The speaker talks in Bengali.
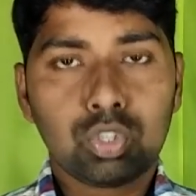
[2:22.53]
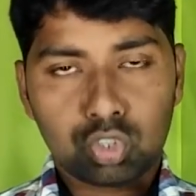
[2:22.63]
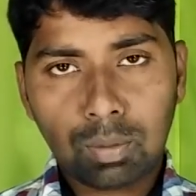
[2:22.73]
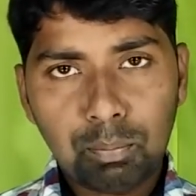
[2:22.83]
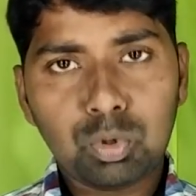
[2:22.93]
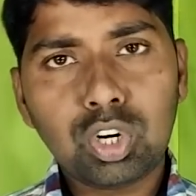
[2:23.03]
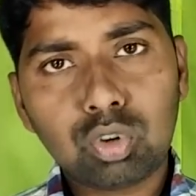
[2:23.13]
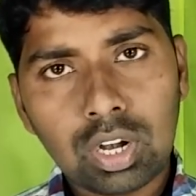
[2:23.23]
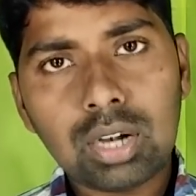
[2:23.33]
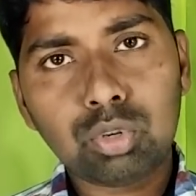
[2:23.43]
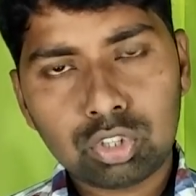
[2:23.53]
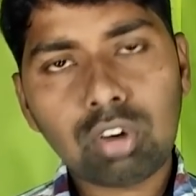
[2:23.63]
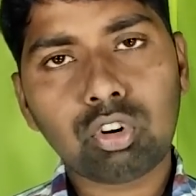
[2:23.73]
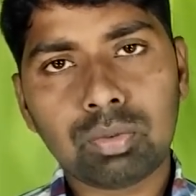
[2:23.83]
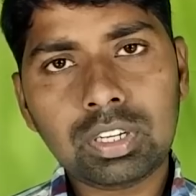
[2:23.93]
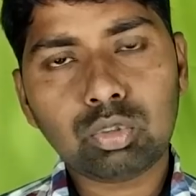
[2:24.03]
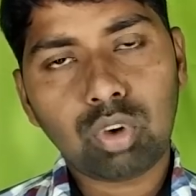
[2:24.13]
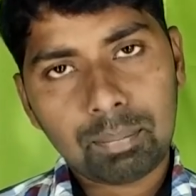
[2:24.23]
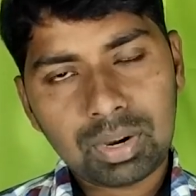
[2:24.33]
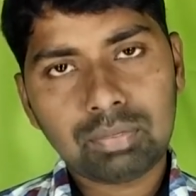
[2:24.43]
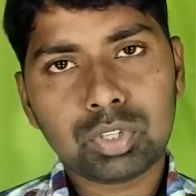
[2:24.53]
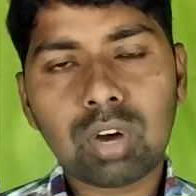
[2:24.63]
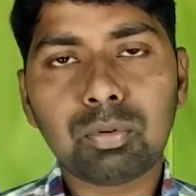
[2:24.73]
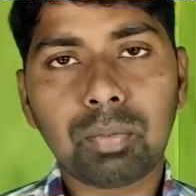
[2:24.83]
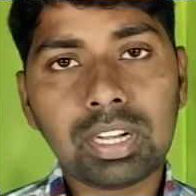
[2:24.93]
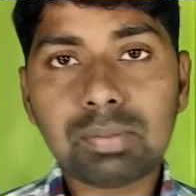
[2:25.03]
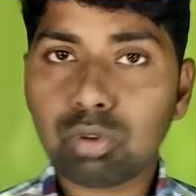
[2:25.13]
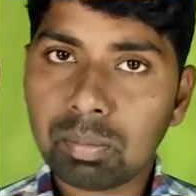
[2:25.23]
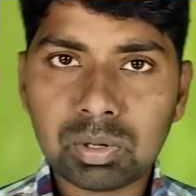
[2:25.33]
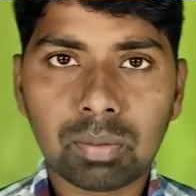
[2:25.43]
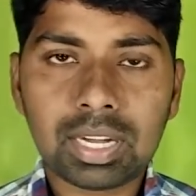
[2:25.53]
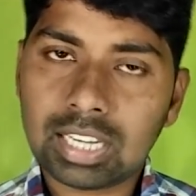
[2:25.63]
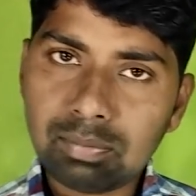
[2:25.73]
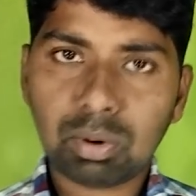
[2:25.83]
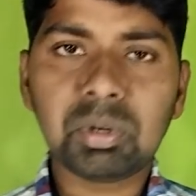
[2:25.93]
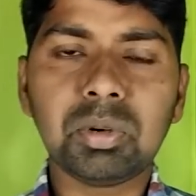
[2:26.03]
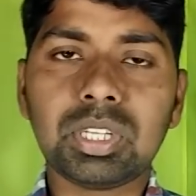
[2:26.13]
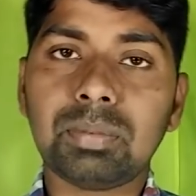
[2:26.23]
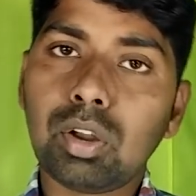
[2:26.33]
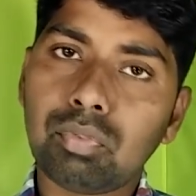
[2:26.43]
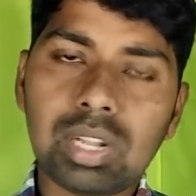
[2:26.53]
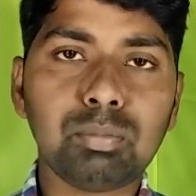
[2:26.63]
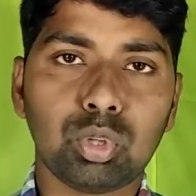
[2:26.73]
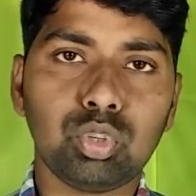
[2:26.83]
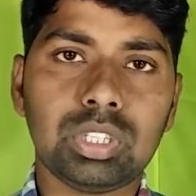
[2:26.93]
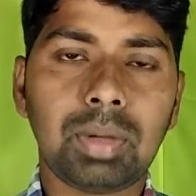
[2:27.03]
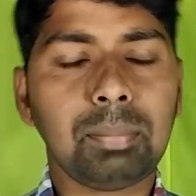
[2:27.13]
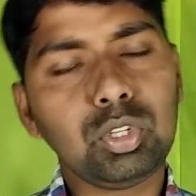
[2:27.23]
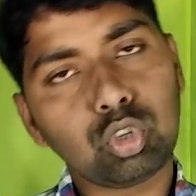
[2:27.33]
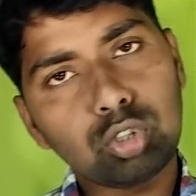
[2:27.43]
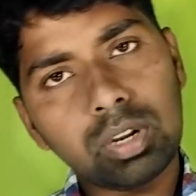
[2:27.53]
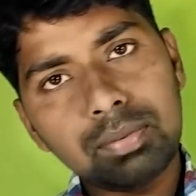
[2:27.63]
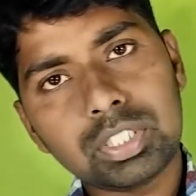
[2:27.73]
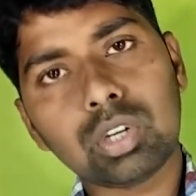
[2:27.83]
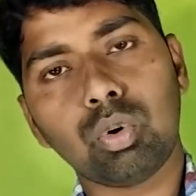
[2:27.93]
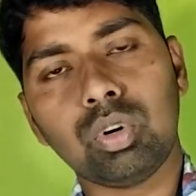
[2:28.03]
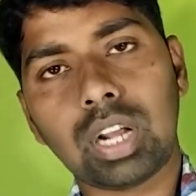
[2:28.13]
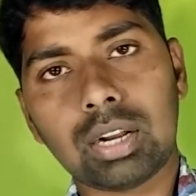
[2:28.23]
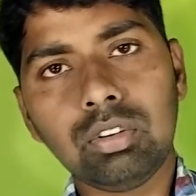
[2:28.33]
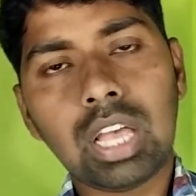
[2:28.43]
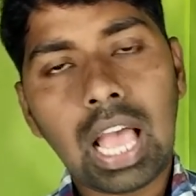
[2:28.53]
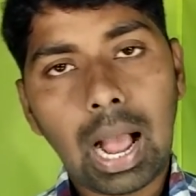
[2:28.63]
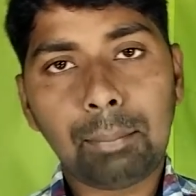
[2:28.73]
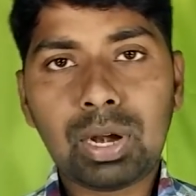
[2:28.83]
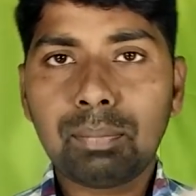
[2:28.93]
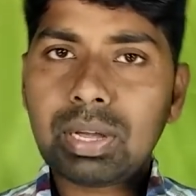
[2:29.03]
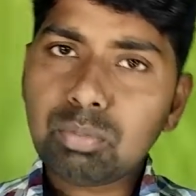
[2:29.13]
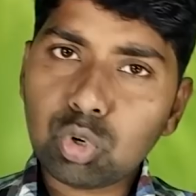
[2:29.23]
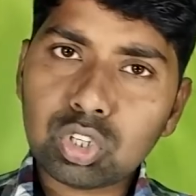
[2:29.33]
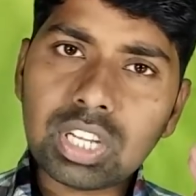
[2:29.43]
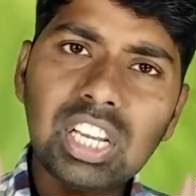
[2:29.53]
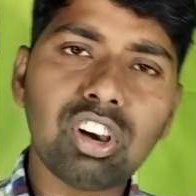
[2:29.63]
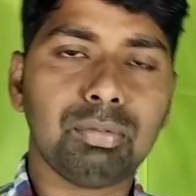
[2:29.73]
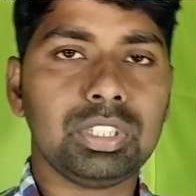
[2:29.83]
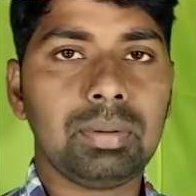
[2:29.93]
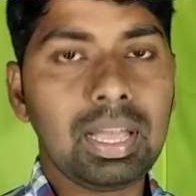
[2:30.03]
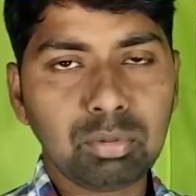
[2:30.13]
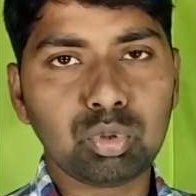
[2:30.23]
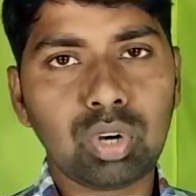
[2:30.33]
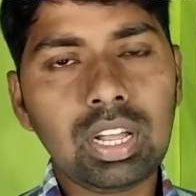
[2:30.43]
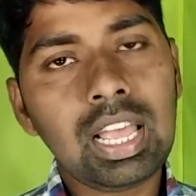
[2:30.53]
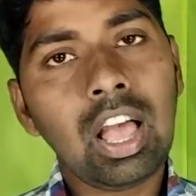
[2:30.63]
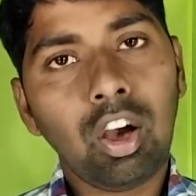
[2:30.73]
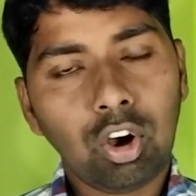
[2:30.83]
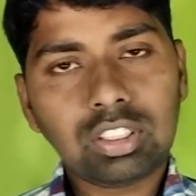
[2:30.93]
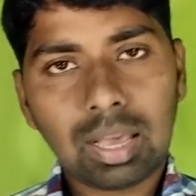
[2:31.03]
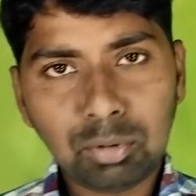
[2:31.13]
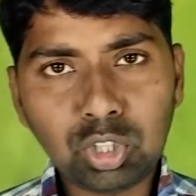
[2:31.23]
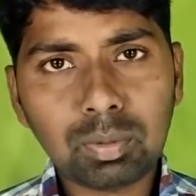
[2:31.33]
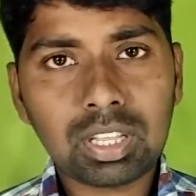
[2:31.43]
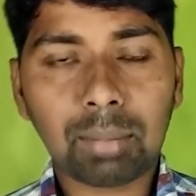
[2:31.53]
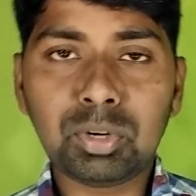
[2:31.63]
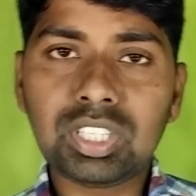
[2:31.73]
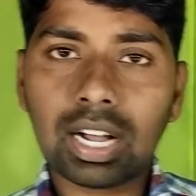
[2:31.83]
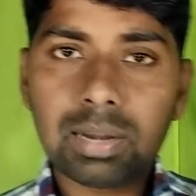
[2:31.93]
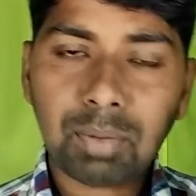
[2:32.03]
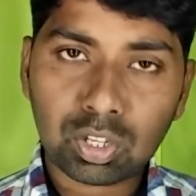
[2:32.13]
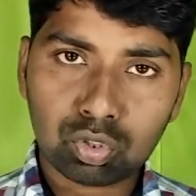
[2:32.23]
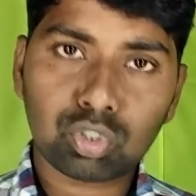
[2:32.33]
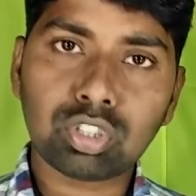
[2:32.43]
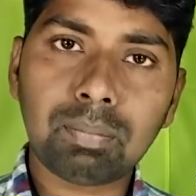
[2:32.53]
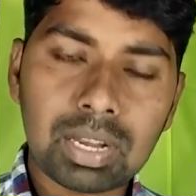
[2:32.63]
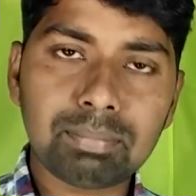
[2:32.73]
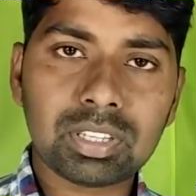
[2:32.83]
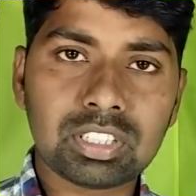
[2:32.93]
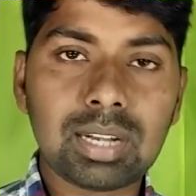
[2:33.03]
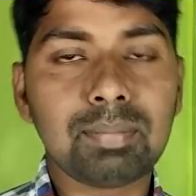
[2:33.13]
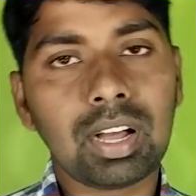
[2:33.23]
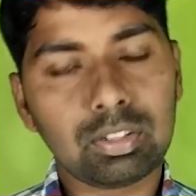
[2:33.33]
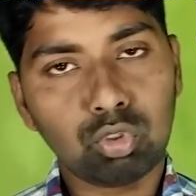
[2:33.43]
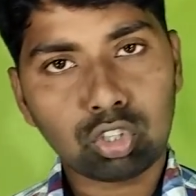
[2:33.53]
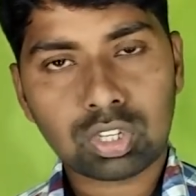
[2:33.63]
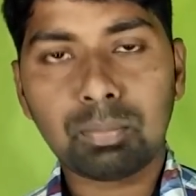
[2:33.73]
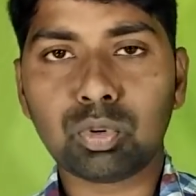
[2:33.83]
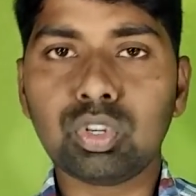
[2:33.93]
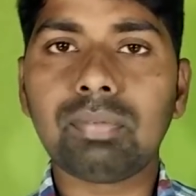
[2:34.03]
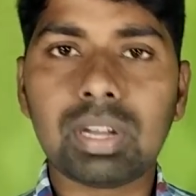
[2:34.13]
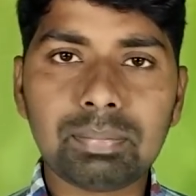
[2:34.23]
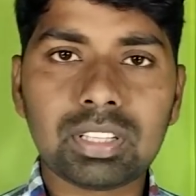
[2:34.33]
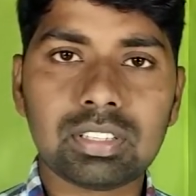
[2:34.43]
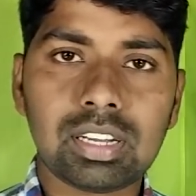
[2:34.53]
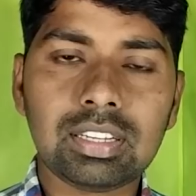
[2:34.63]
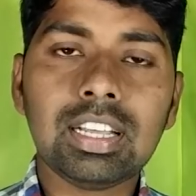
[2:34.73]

সম্পূর্ণ ডলার উইথড্রল করবেন তো আপনার ভিডিও প্রোফাইলে প্রবলেম হবে এটাই প্রবলেম হবে যে আপনার ফ্লেম বন্ধ হয়ে যাবে আপনি যত ভালো ভিডিও করুন না কেন আপনার ফ্লেম টোটালি অফ হয়ে যাবে হ্যাঁ বন্ধুরা হয়তো এমন হতে পারে আপনি সেখানে পাঁচশো ছশো ফ্লেম পাচ্ছিলেন বা দশটা পনেরোটা ফ্লেম পাচ্ছিলেন